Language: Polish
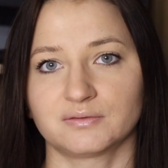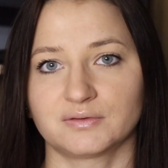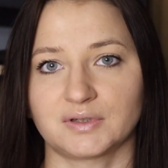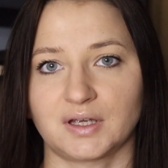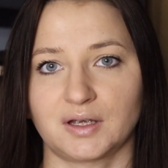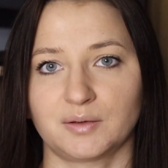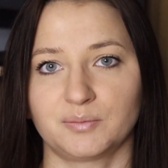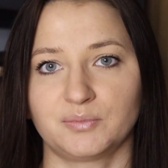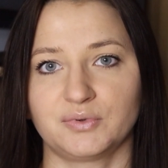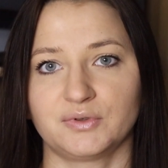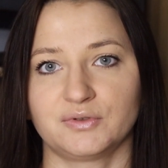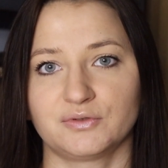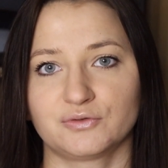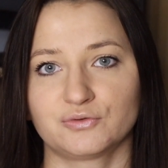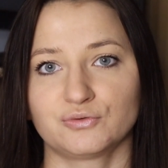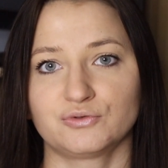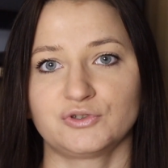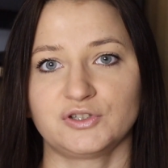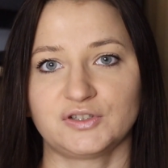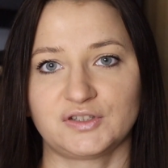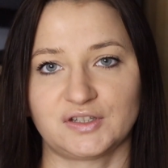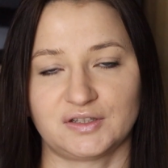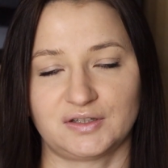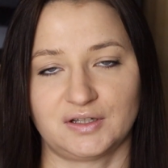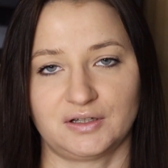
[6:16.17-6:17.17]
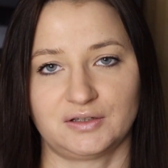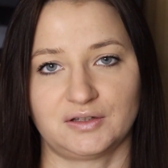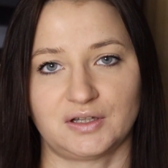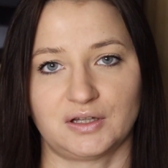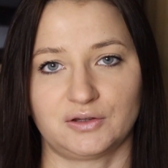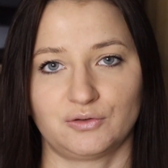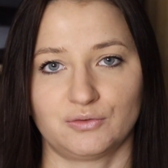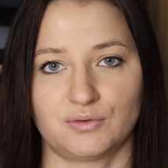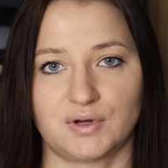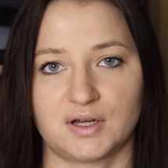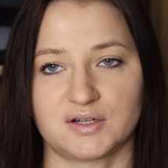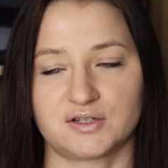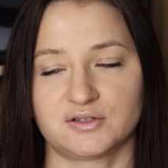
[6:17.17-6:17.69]
jakby zużycie tak
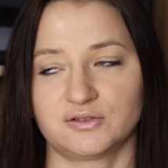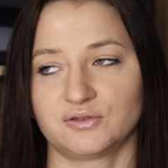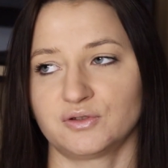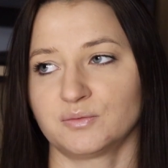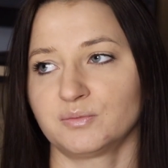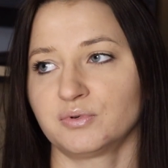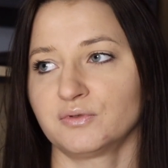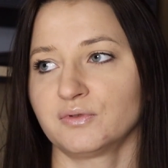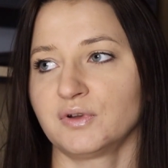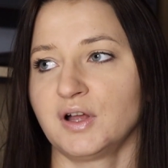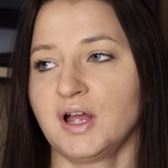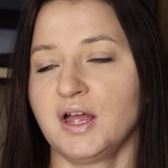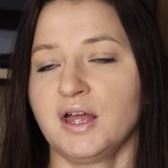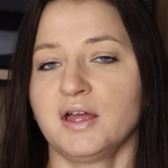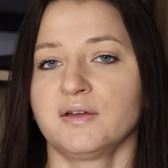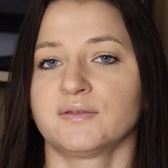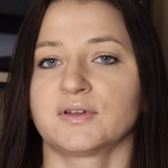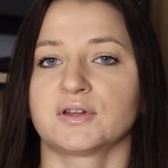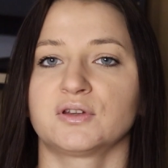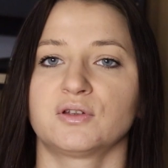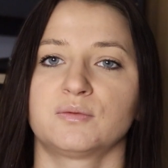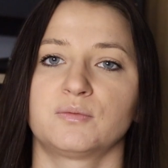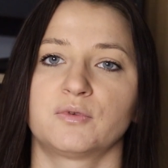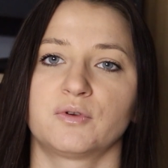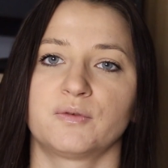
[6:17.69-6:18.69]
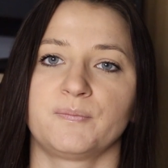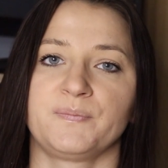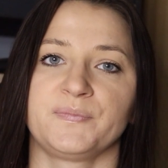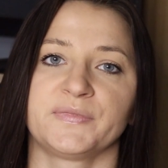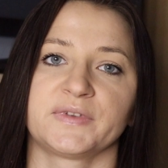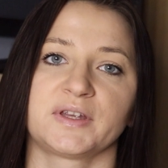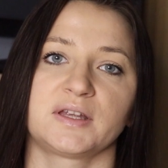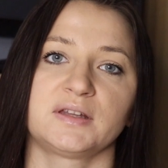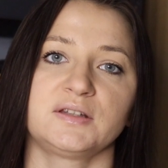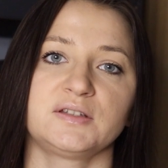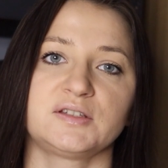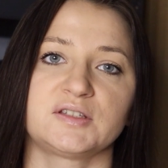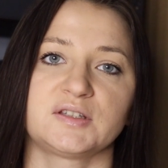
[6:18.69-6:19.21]
tatuaży, no bo wiadomo,
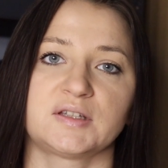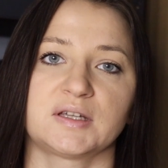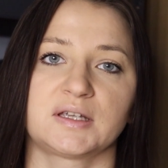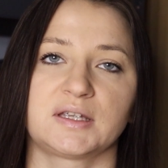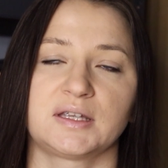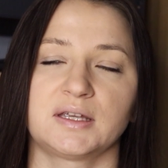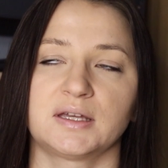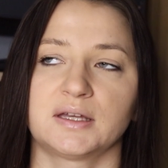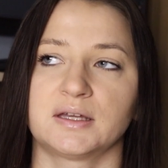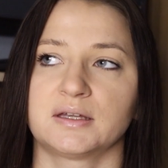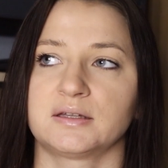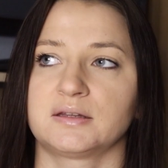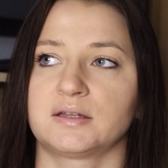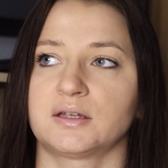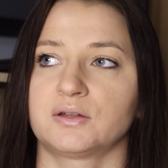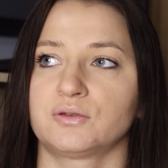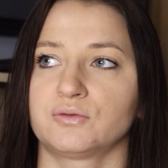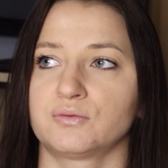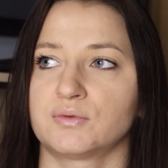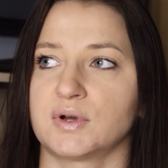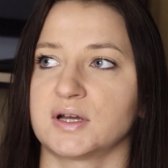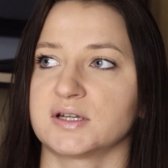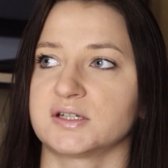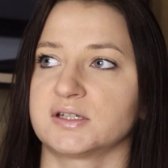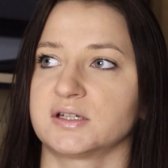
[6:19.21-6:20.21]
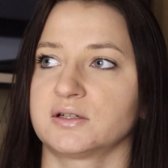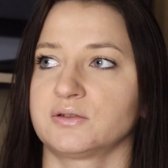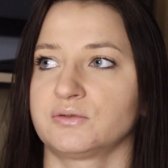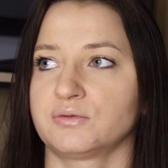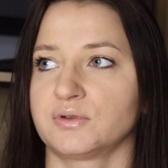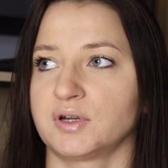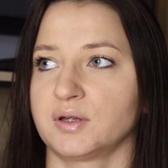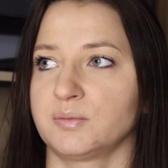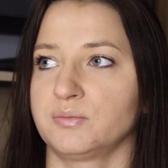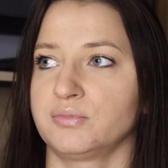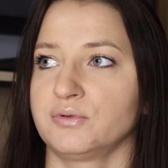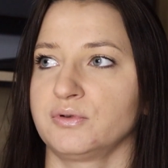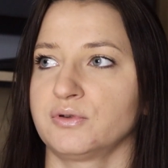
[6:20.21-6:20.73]
kiedyś takie tatuaże,
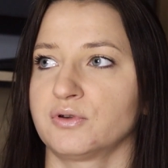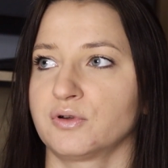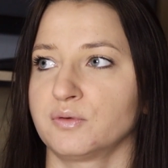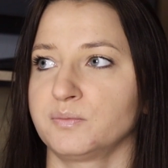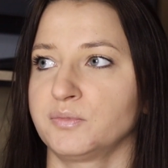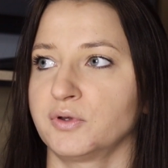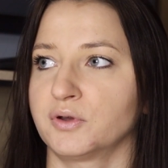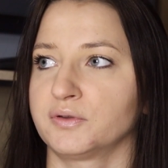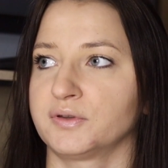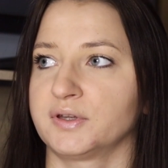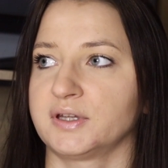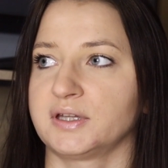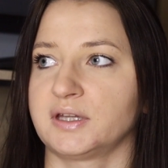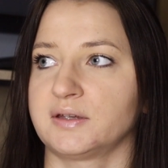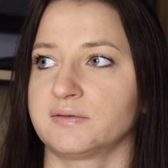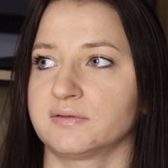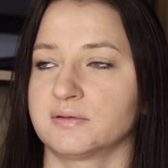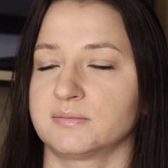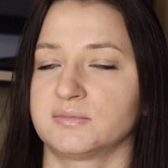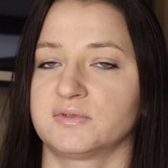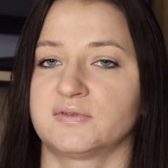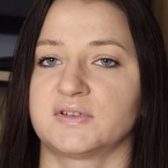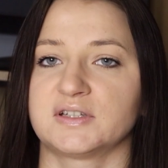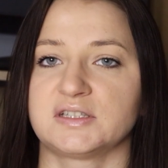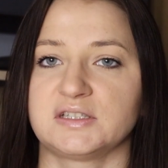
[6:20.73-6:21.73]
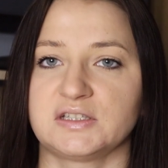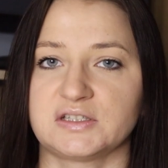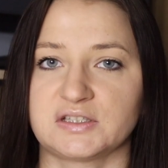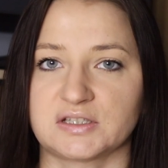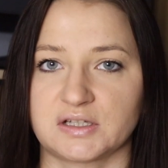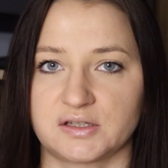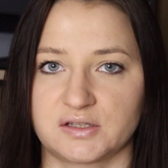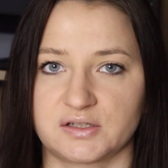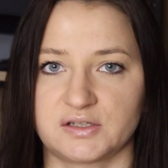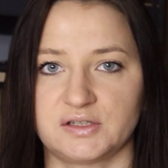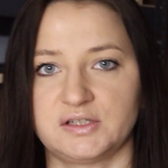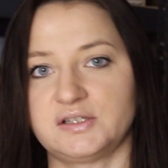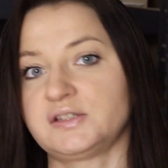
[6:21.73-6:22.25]
które były robione, nie wiem,
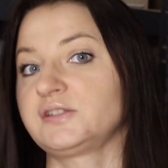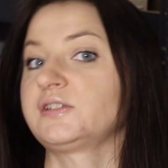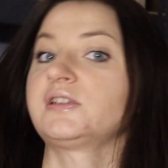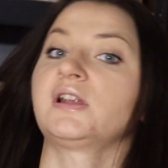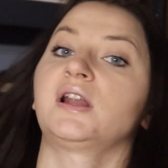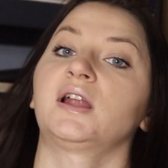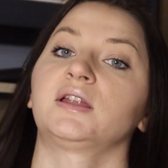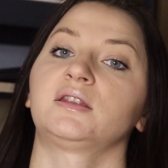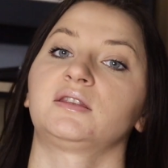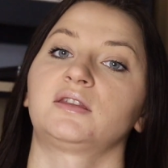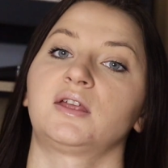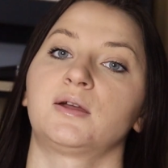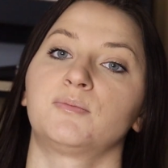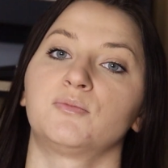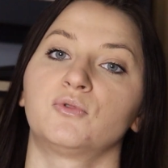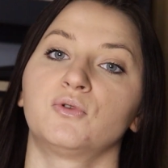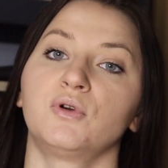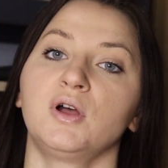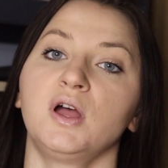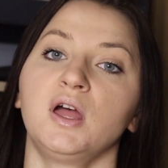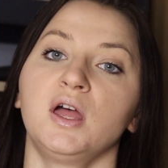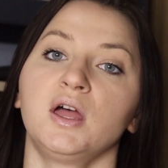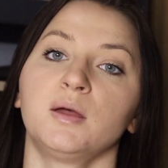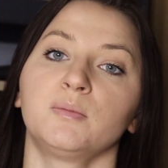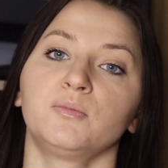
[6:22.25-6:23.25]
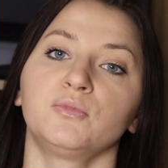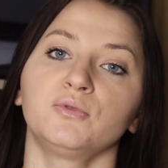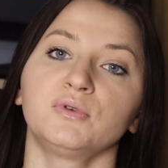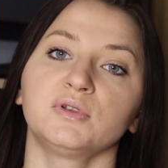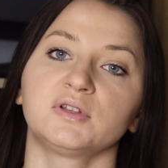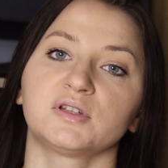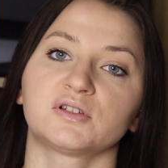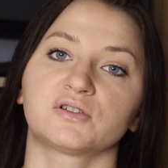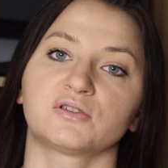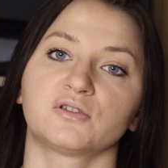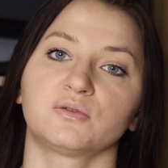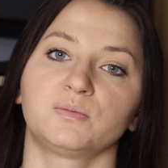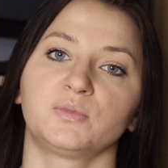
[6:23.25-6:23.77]
20-30 lat temu, były
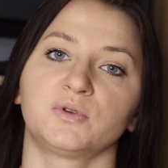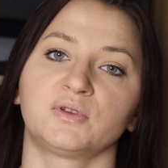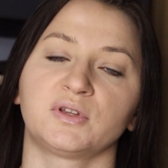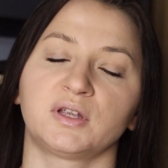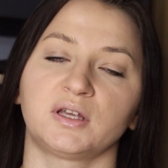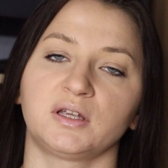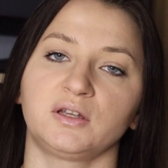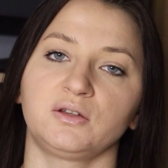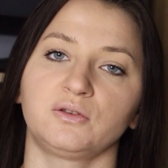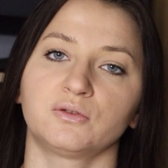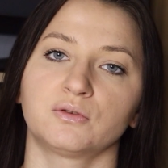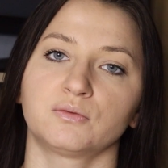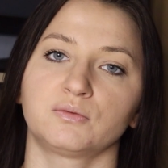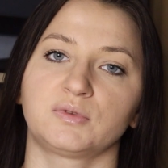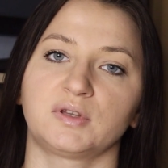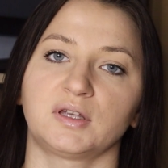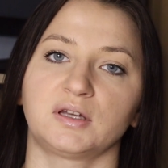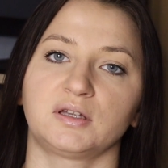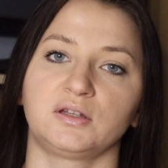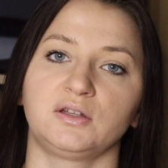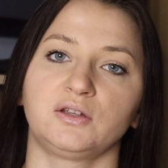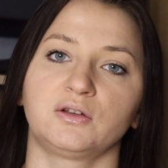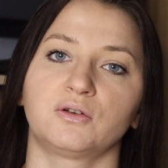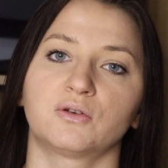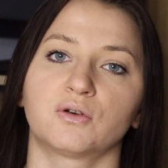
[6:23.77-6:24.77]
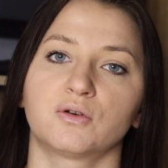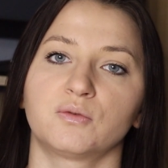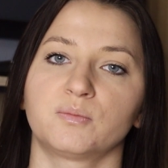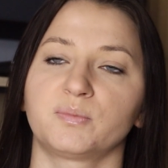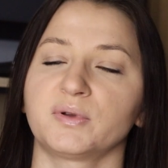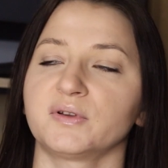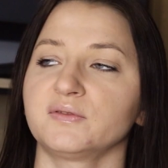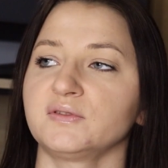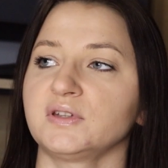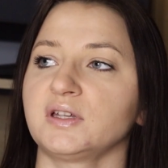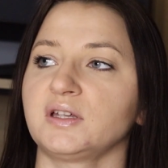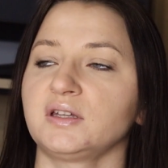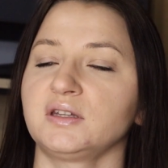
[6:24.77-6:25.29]
też robione inną techniką,
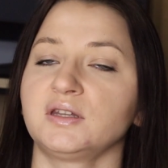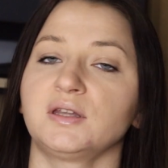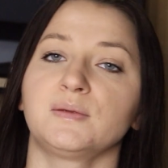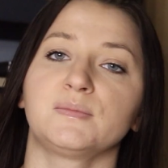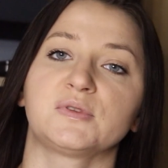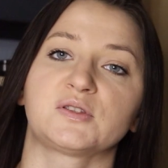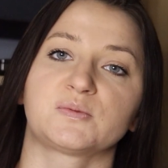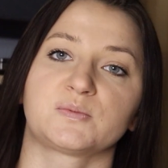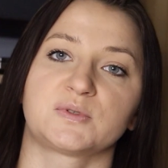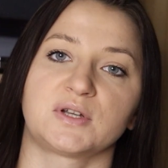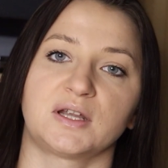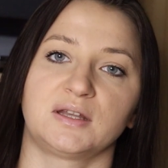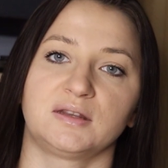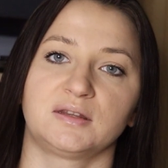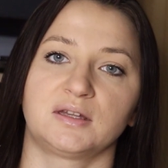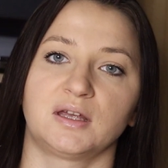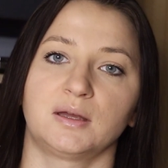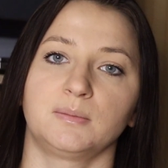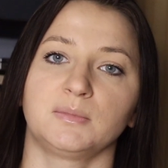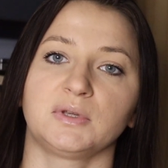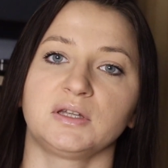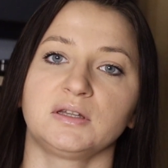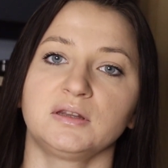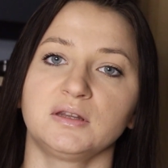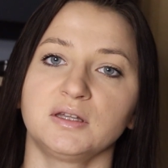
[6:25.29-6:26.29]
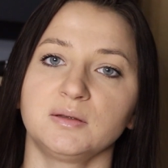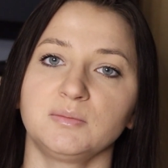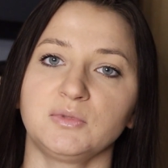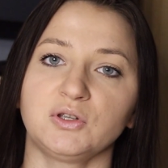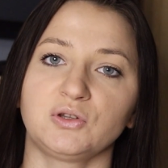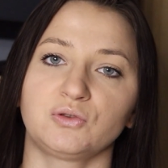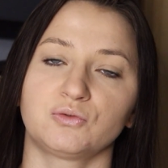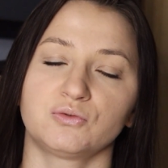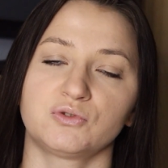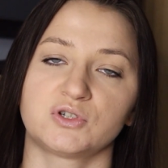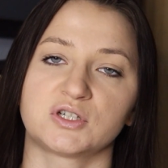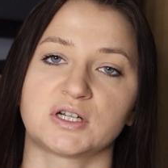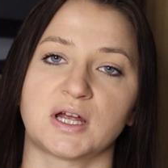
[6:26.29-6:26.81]
pewnie innym sprzętem,
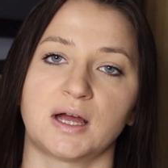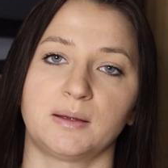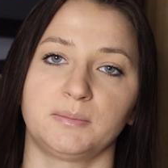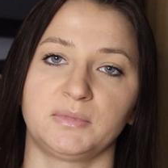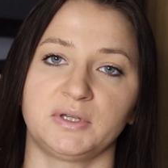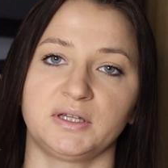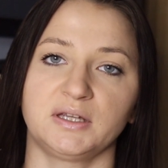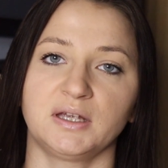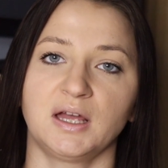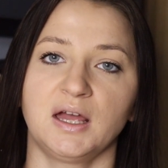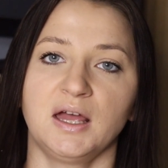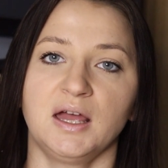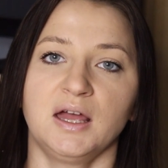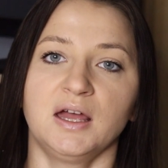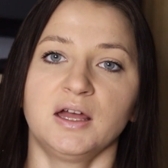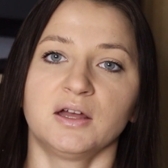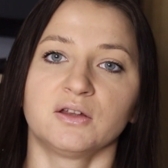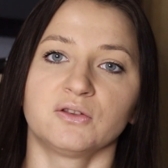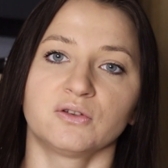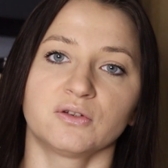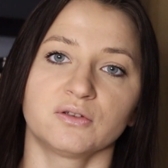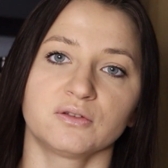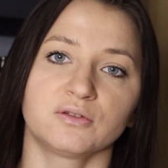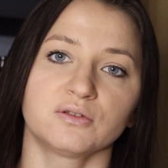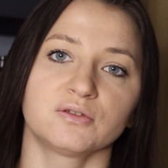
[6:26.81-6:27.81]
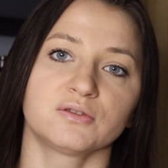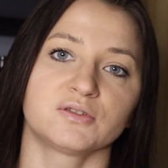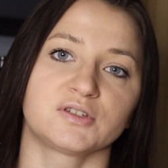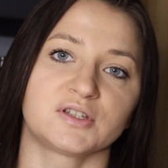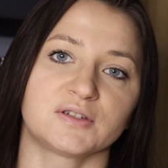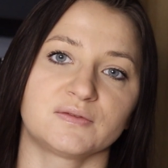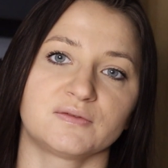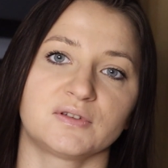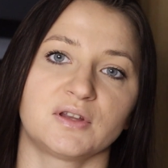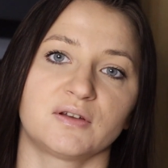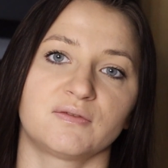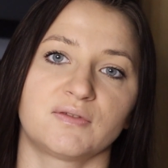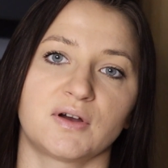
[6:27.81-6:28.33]
innymi tuszami, no to
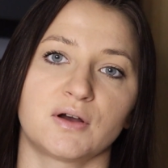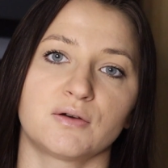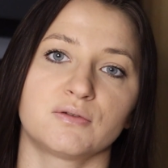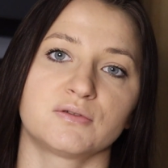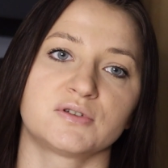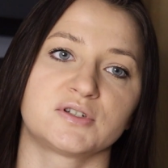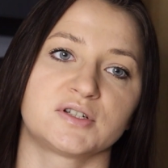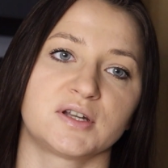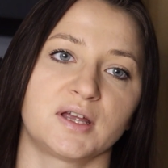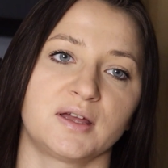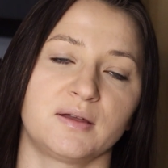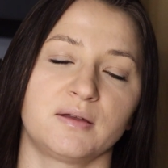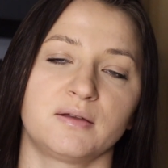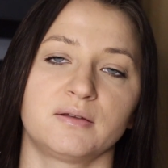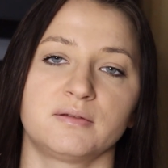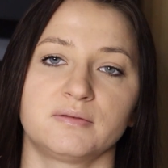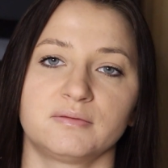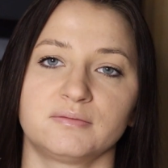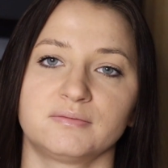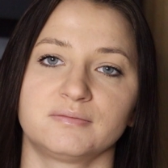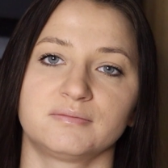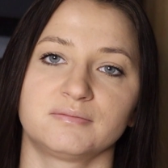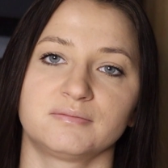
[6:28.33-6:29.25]
się wydawało, że